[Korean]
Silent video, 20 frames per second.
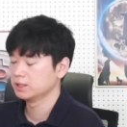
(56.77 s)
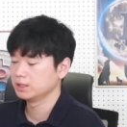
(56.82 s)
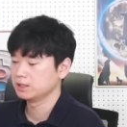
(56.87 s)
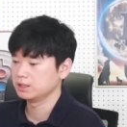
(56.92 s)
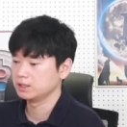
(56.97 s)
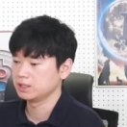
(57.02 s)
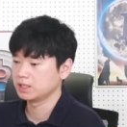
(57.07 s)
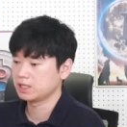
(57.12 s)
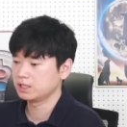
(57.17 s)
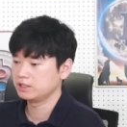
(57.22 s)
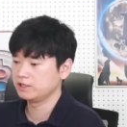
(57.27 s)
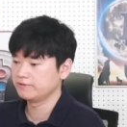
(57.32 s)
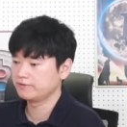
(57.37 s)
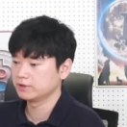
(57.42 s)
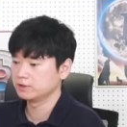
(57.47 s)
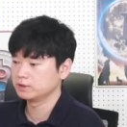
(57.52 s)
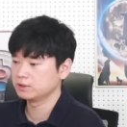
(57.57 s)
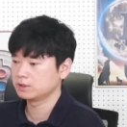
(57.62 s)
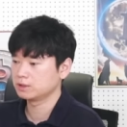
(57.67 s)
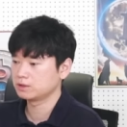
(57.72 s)
이 한일
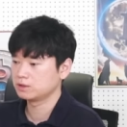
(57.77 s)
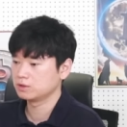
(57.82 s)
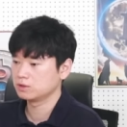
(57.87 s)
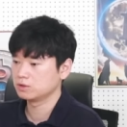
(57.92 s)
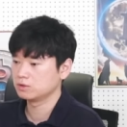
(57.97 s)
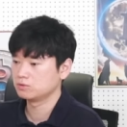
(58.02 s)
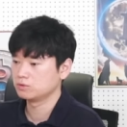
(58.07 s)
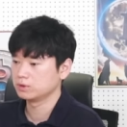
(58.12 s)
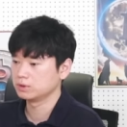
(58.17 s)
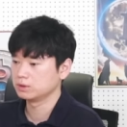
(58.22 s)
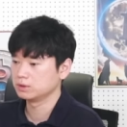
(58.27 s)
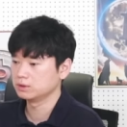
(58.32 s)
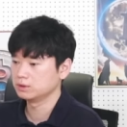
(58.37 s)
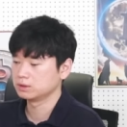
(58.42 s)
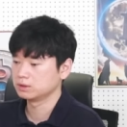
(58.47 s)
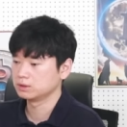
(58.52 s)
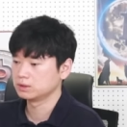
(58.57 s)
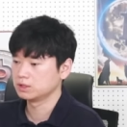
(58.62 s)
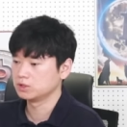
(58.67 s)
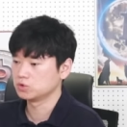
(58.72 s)
펀드 같은 경우에는
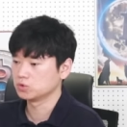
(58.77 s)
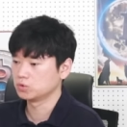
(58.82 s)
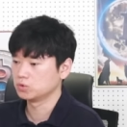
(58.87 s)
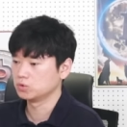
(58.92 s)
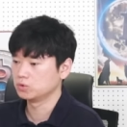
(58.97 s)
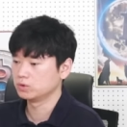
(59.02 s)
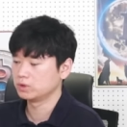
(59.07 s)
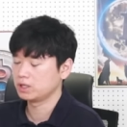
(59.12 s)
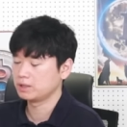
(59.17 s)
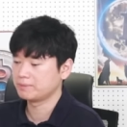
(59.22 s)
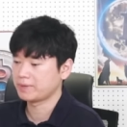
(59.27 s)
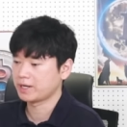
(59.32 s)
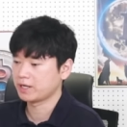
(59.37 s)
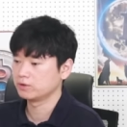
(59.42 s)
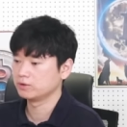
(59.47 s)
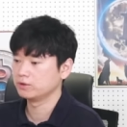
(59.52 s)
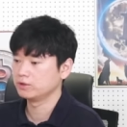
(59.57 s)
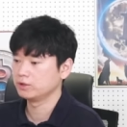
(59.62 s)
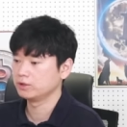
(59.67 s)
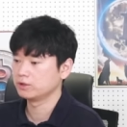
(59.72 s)
그 기존에
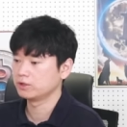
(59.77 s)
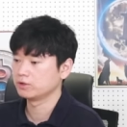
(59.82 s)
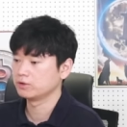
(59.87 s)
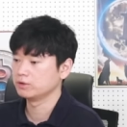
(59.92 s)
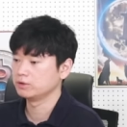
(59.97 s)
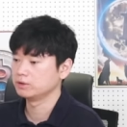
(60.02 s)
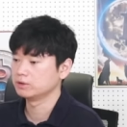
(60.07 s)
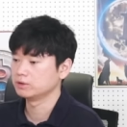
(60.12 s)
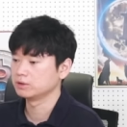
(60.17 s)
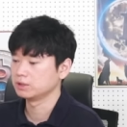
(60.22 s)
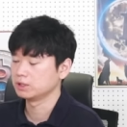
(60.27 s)
마련이 되어 있는